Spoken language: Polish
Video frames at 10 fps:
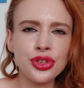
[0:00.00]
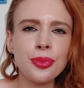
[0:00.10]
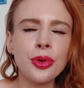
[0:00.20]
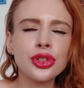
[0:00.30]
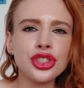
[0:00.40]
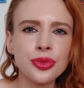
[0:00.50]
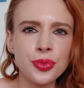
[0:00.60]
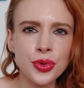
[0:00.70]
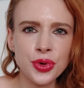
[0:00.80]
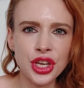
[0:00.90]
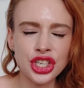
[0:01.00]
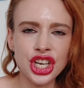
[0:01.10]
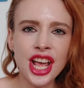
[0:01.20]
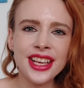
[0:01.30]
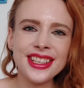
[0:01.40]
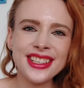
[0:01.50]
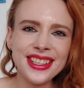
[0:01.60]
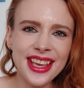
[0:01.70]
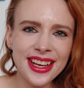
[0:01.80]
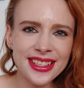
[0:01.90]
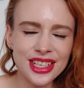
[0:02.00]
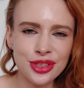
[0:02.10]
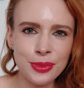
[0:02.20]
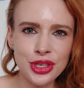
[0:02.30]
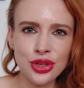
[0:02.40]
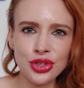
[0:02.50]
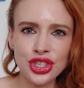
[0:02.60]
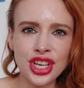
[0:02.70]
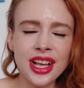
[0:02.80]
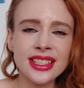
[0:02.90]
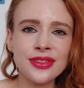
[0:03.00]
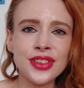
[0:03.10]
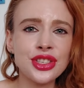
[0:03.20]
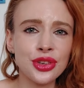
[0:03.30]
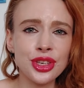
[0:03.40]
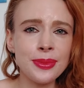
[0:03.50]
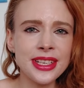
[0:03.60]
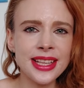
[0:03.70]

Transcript: nie potrzebujesz i nie chcesz mieć do czynienia z wysokimi